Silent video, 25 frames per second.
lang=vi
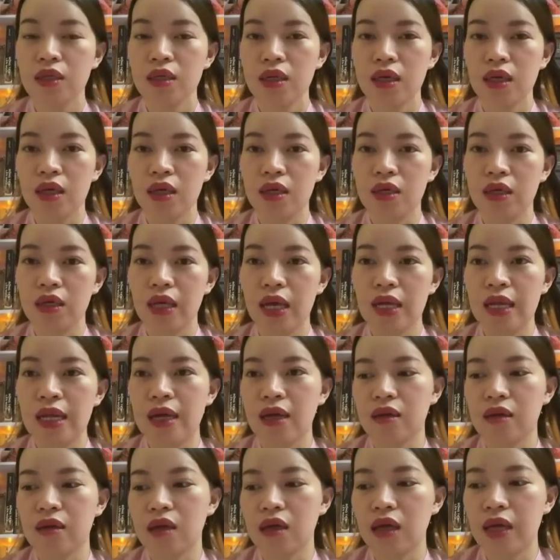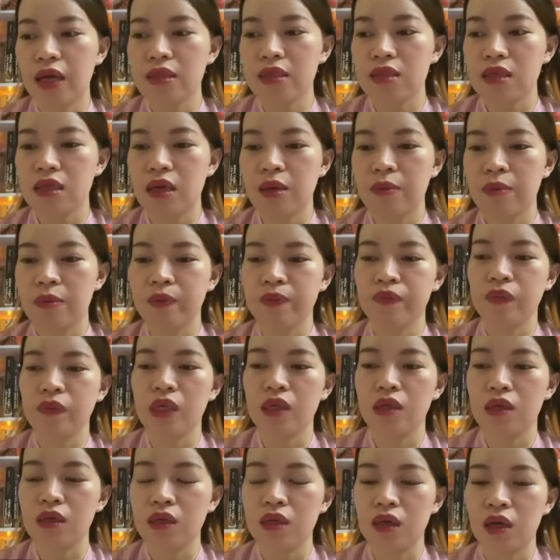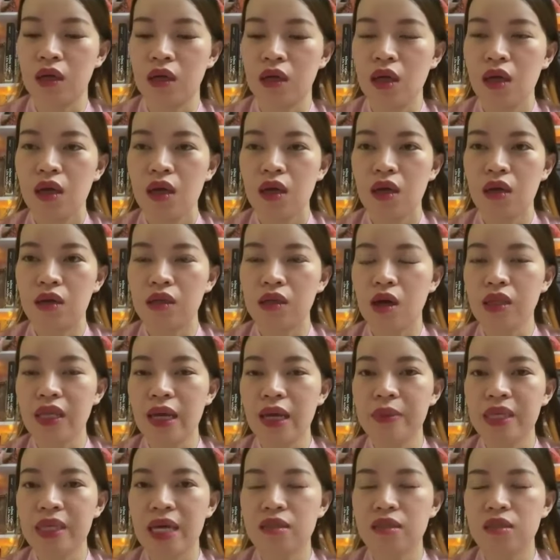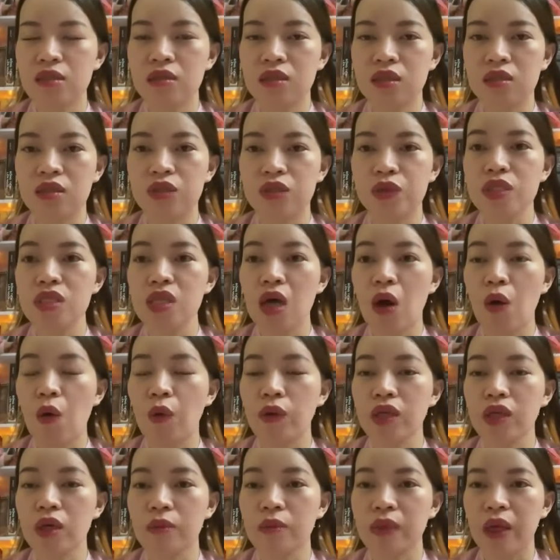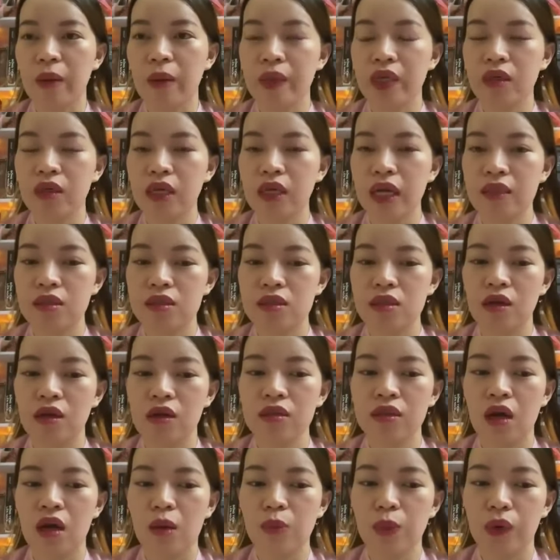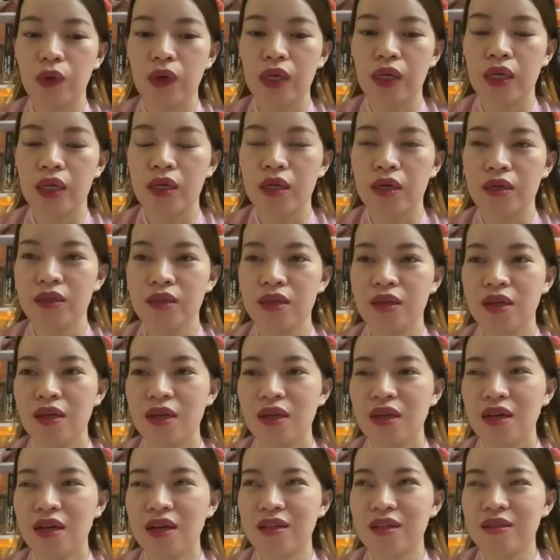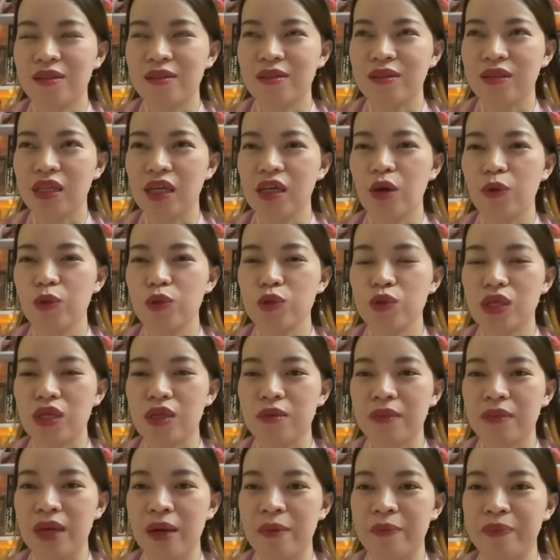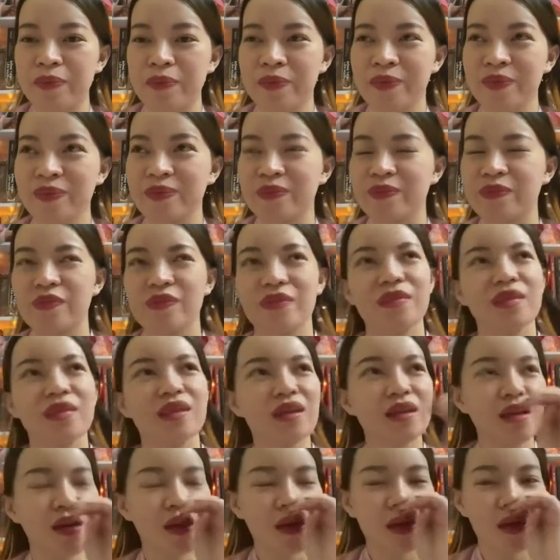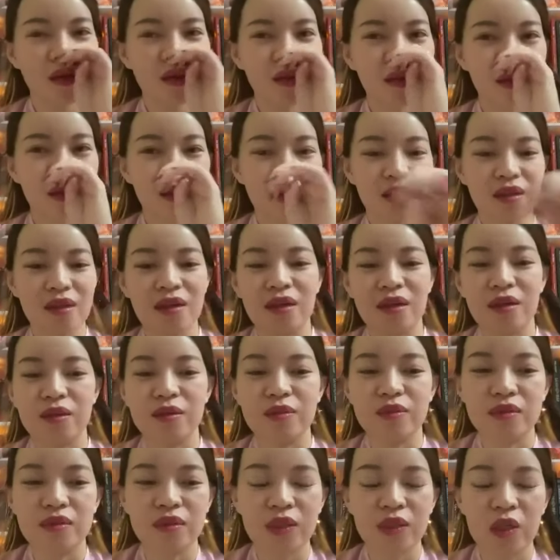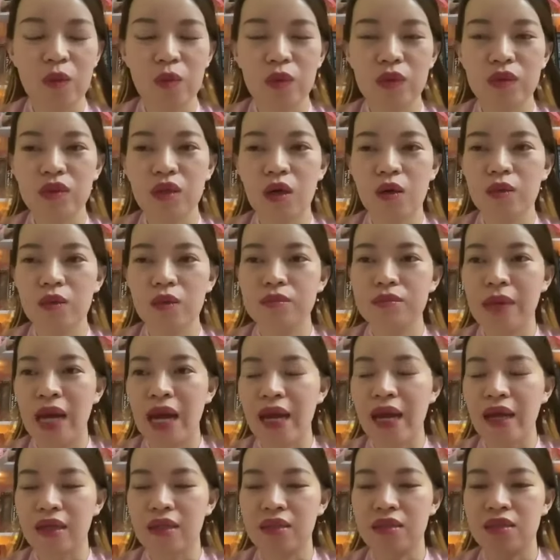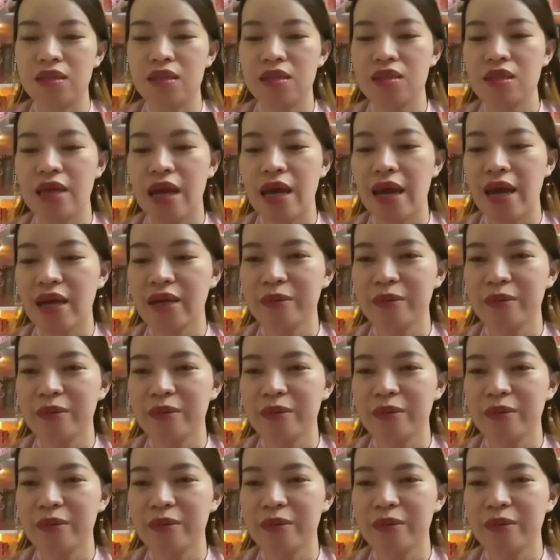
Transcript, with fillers: à, hay là anh chị em mình à, có tham gia chương trình chuyên sâu của học tập ấy anh chị có nhớ một cái à, cái câu chuyện mà à, có một có bạn chia sẻ